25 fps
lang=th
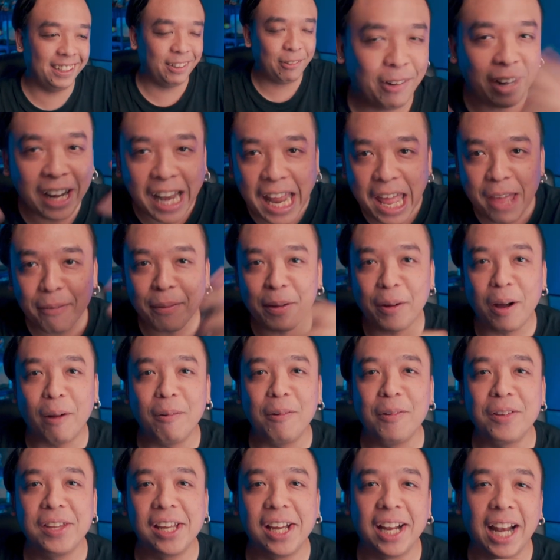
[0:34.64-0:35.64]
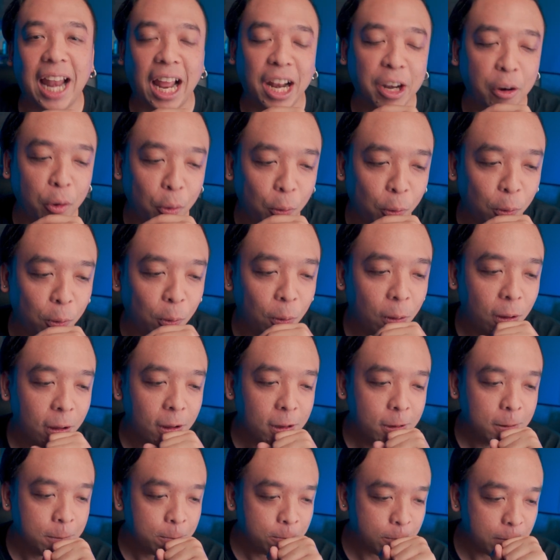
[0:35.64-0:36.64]
วันนี้เป็นความรู้สึกหลังดู
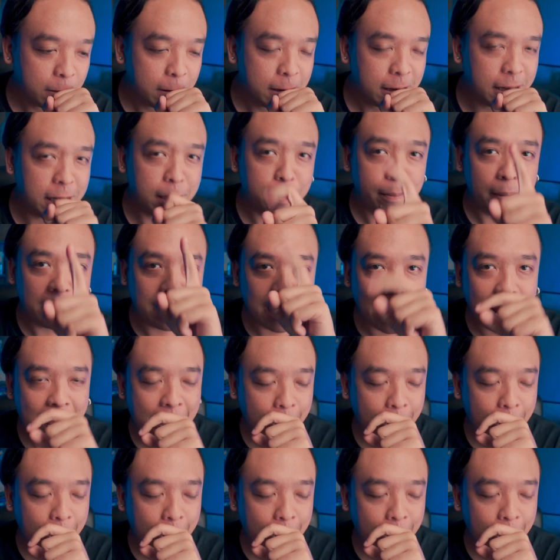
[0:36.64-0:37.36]
EP แร